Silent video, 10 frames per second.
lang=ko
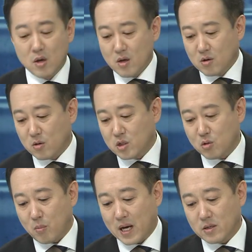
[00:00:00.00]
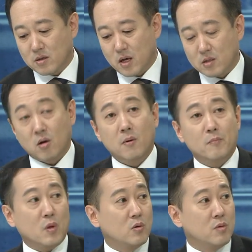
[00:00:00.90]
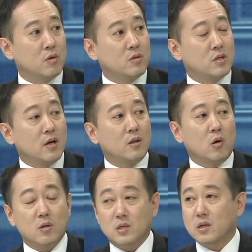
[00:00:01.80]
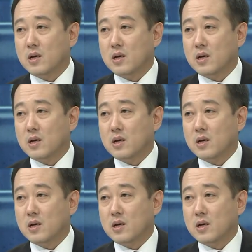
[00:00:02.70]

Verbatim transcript: 그런 식으로 반응을 해서 어제 미국 시장이 떨어지기는